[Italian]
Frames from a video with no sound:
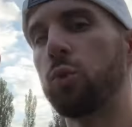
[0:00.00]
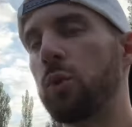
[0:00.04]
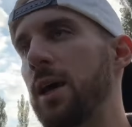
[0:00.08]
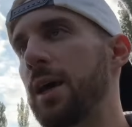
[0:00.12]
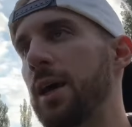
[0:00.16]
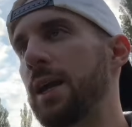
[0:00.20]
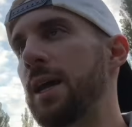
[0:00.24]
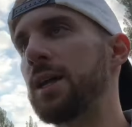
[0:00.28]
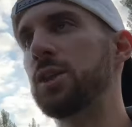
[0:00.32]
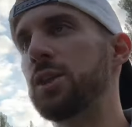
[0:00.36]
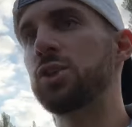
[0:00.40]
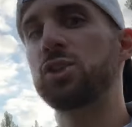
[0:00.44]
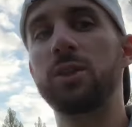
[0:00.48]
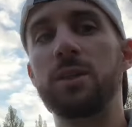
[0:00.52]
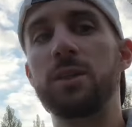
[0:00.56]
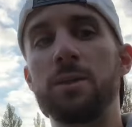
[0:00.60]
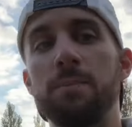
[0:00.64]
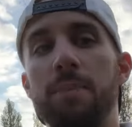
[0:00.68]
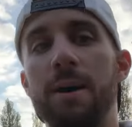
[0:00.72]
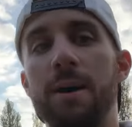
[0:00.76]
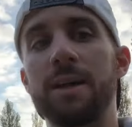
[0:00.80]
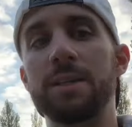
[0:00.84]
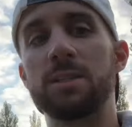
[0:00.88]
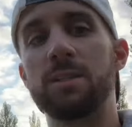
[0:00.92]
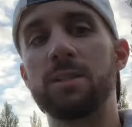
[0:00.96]
che range di
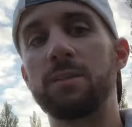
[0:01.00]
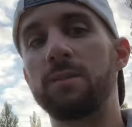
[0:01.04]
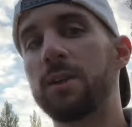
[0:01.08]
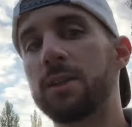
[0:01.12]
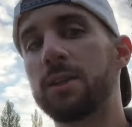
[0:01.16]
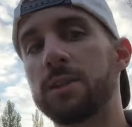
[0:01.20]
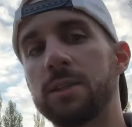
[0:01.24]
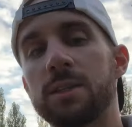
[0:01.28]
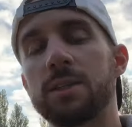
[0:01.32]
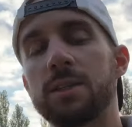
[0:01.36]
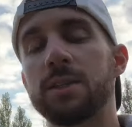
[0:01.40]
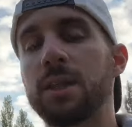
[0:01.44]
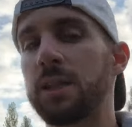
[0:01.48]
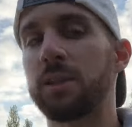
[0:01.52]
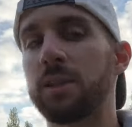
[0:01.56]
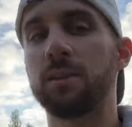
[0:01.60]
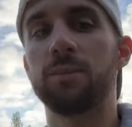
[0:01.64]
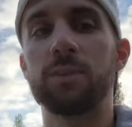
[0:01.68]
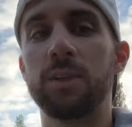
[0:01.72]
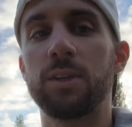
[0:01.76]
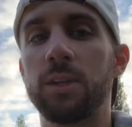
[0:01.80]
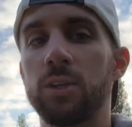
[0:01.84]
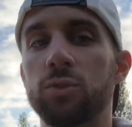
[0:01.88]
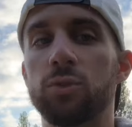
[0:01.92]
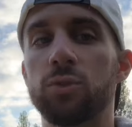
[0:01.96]
passi vi assestate a
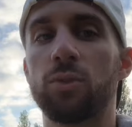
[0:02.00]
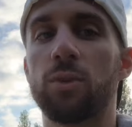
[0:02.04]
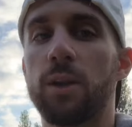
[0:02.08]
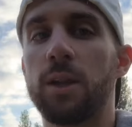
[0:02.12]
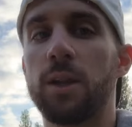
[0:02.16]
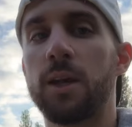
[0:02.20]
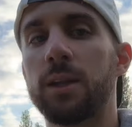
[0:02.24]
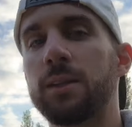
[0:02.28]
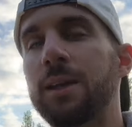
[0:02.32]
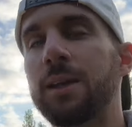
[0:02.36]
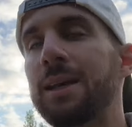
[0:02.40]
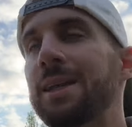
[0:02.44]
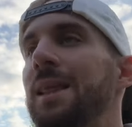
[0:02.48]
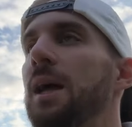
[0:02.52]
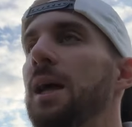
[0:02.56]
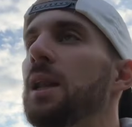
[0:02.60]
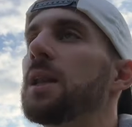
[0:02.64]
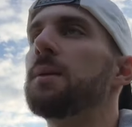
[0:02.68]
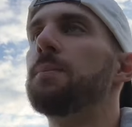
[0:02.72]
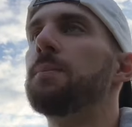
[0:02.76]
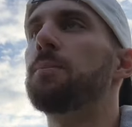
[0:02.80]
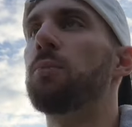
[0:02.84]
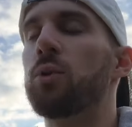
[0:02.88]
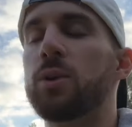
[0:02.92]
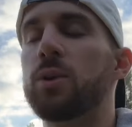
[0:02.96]
fine giornata e da
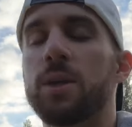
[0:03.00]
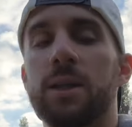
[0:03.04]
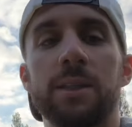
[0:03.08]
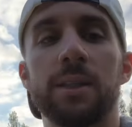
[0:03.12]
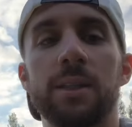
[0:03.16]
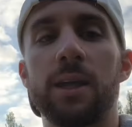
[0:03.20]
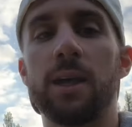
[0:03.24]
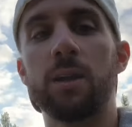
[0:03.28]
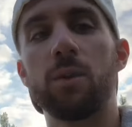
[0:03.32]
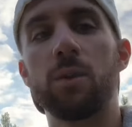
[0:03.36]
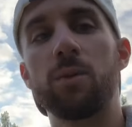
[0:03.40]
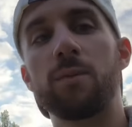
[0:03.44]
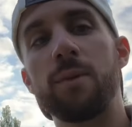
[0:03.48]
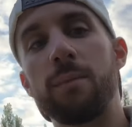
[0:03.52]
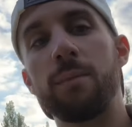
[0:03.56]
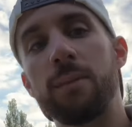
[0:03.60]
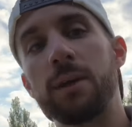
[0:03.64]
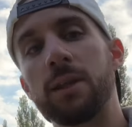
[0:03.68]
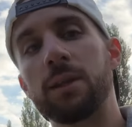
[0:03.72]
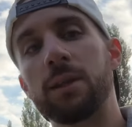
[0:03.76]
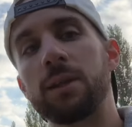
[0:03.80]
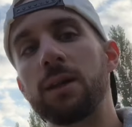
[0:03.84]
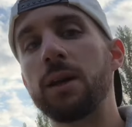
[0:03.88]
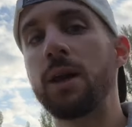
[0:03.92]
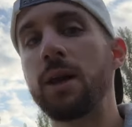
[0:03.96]
lì poi andarli
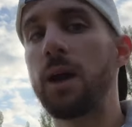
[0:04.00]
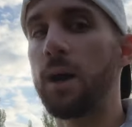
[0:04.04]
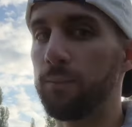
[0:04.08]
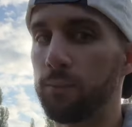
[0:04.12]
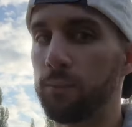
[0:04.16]
ovviamente a